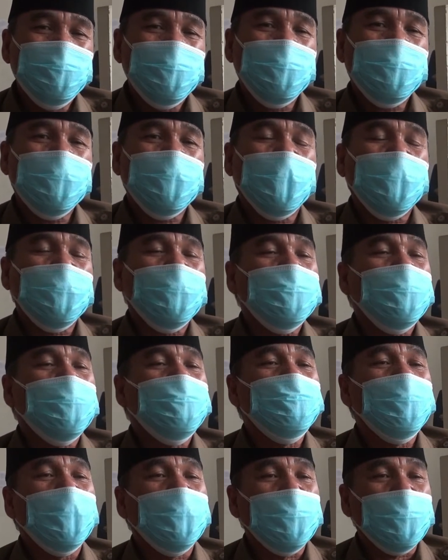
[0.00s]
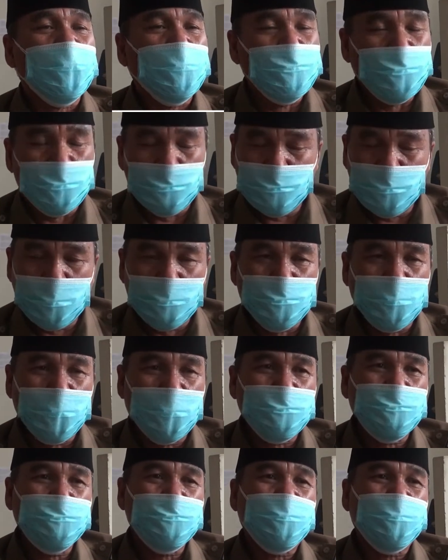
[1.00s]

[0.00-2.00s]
segera kita undangkan ya sudah berlaku